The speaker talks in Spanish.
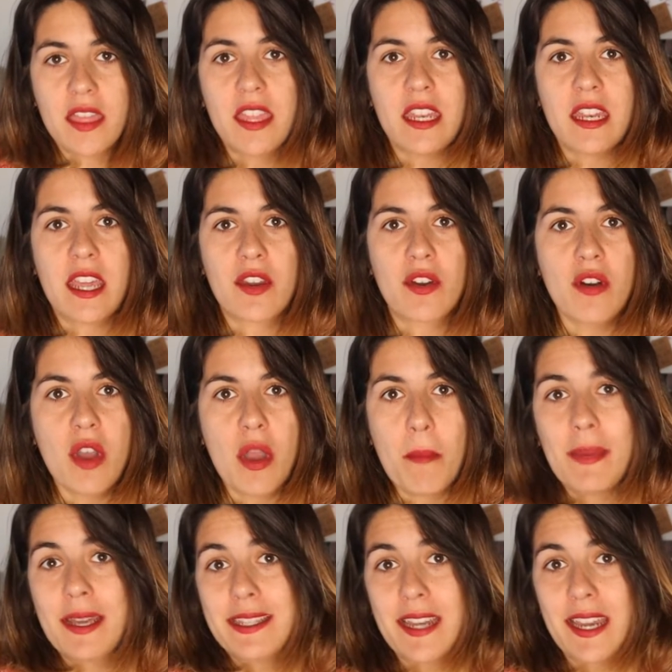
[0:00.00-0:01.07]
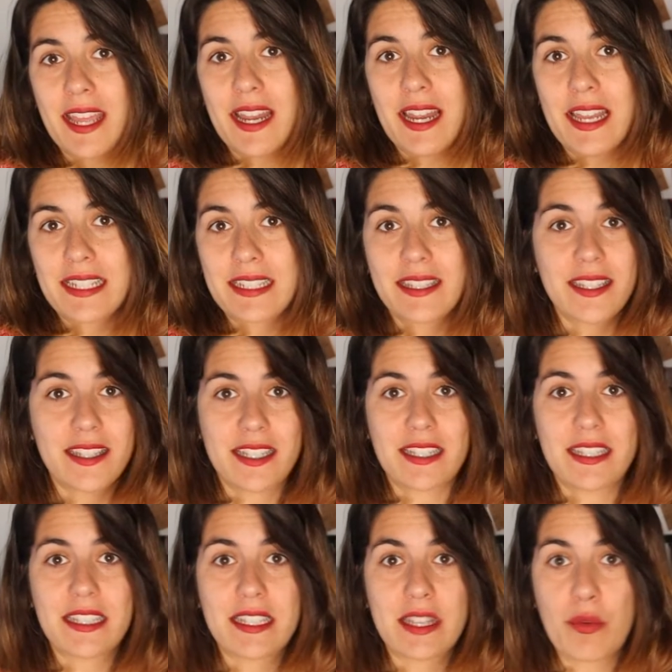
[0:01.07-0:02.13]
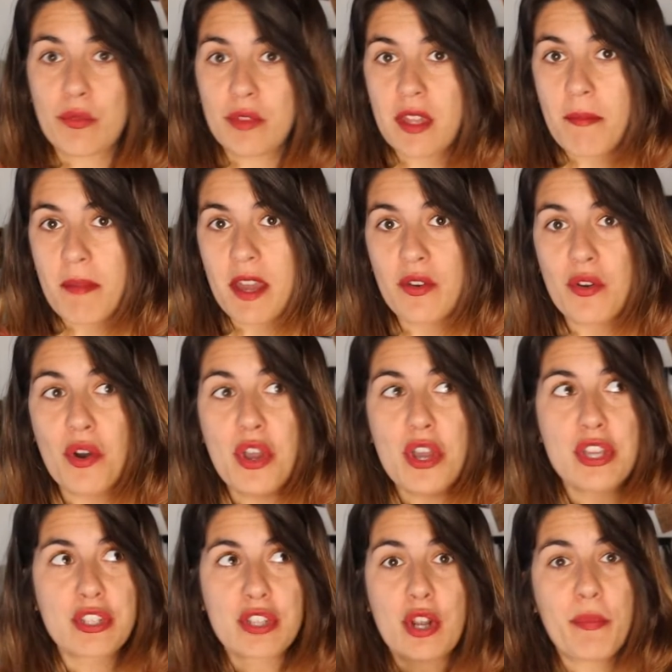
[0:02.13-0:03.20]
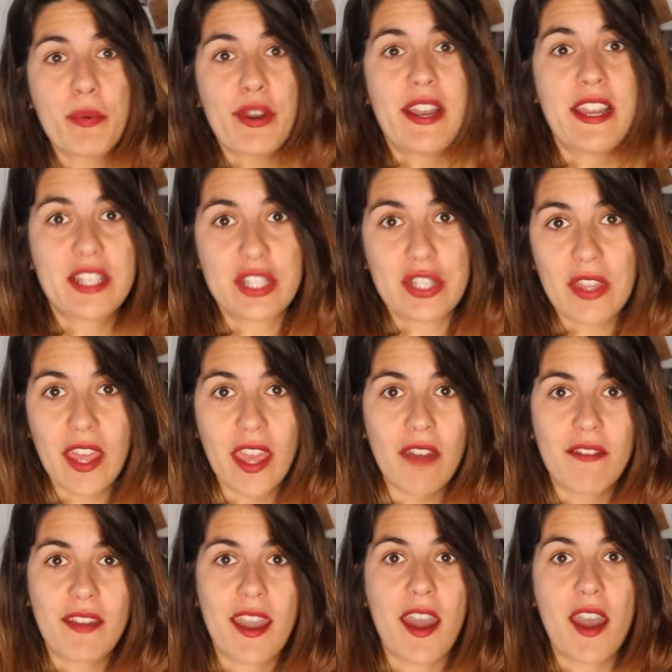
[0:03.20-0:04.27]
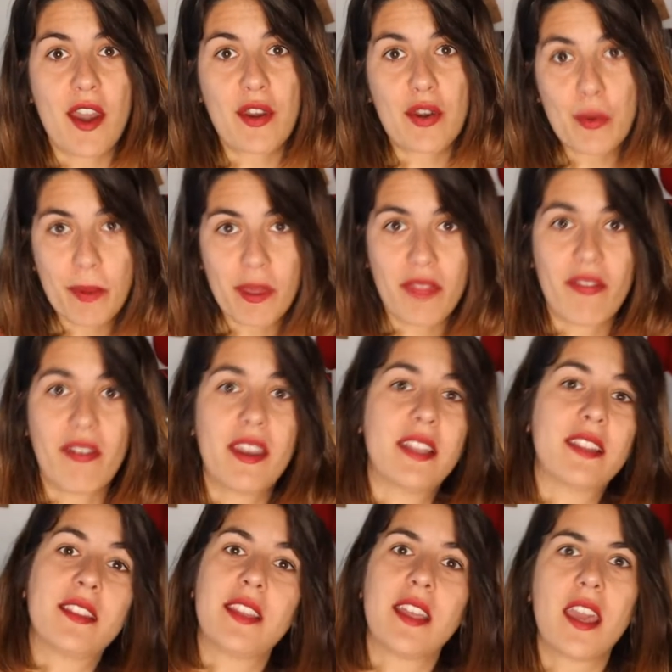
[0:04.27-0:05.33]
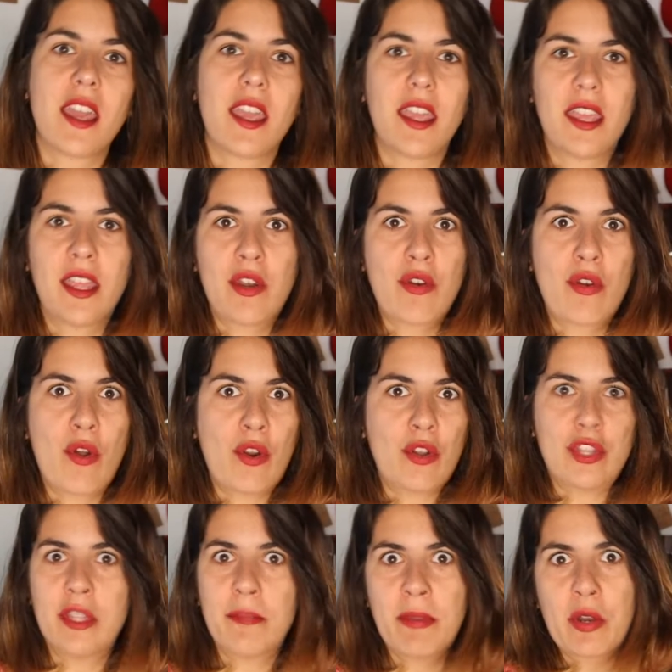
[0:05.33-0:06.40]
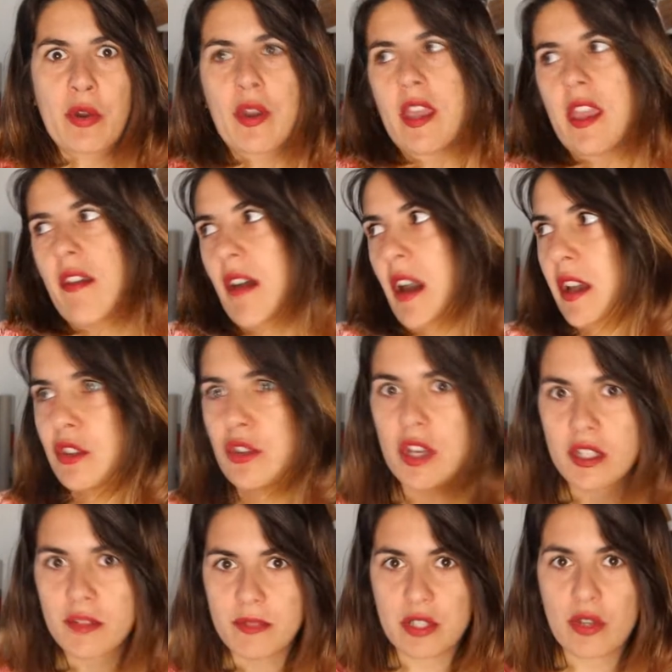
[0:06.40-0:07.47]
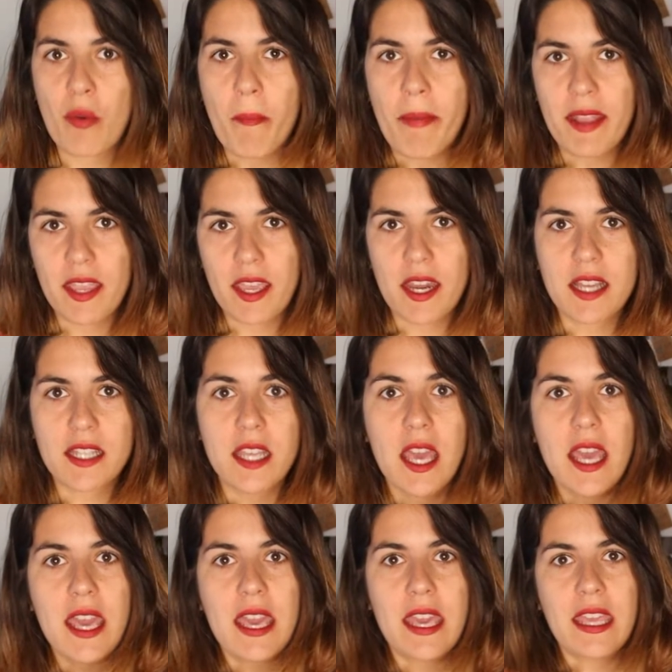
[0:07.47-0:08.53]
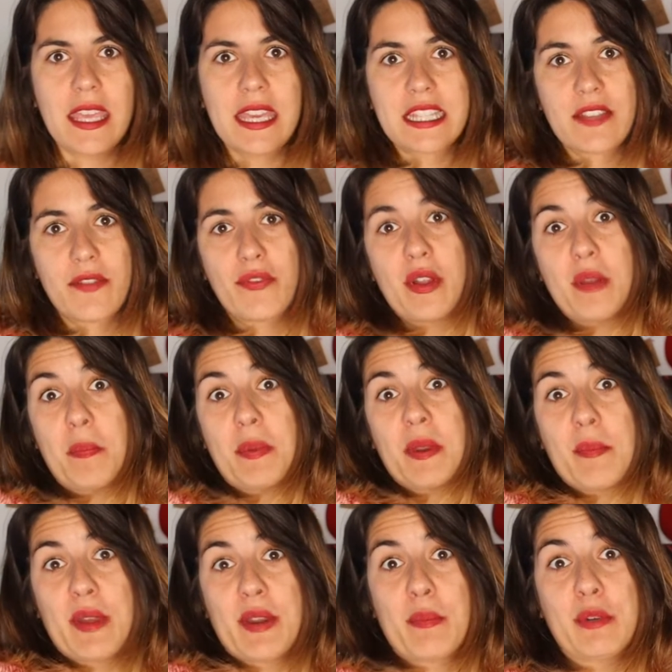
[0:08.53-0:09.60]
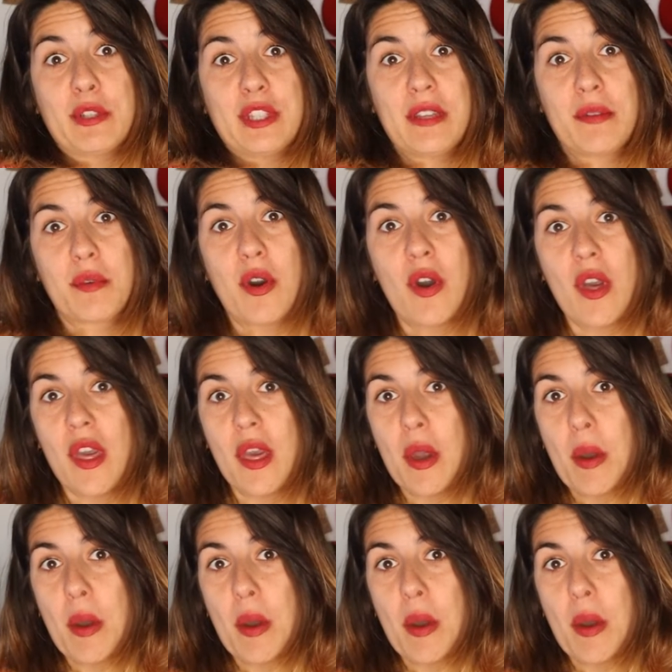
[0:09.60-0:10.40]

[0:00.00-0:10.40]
dinero, me atraían las tiendas de segunda mano solo por el hecho de que había ropa diferente y no lo típico que llevaban todas mis compañeras y ese fue el primer motivo